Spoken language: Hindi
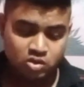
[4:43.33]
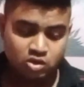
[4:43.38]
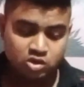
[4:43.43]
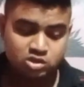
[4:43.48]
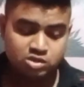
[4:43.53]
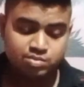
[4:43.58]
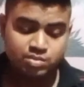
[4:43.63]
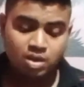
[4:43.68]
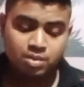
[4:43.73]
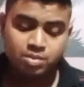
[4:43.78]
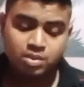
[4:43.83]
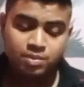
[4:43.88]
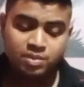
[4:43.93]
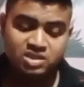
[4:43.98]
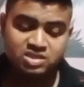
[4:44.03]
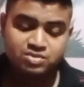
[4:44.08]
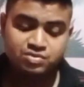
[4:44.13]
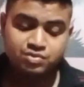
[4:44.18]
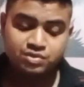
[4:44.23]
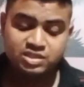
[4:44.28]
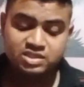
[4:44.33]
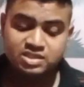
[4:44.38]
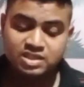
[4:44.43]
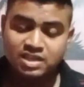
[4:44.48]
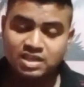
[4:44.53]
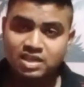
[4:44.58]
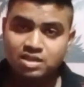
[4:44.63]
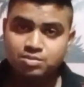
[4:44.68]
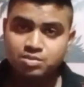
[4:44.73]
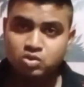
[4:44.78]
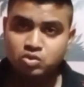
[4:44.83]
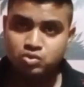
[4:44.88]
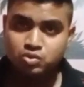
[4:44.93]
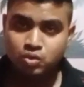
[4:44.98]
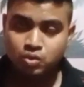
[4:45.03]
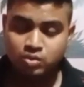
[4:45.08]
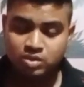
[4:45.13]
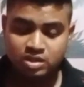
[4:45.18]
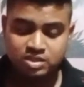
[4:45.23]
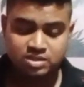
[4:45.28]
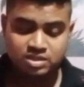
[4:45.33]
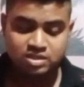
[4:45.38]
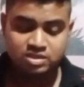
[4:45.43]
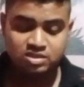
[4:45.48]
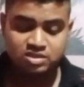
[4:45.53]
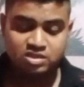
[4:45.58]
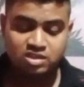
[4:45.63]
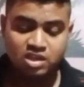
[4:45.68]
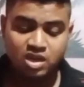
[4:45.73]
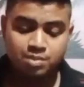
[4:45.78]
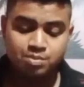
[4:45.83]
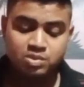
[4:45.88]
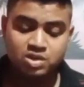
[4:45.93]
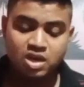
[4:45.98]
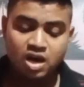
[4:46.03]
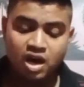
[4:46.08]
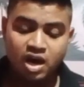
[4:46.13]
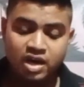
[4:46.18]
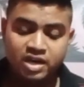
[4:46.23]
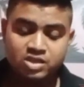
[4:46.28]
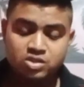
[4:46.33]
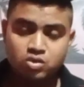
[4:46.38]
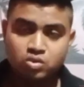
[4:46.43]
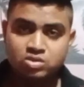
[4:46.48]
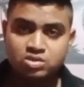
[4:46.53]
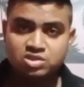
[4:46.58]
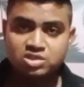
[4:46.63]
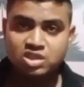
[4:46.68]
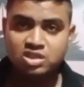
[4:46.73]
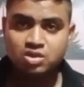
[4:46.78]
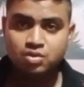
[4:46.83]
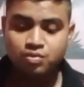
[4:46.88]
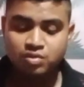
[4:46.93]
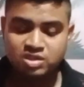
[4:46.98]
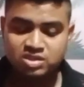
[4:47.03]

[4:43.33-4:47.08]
और इसमें आपके पास फिजिकल भी कुछ होना चाहिए जैसे कि आपकी हाइट होनी चाहिए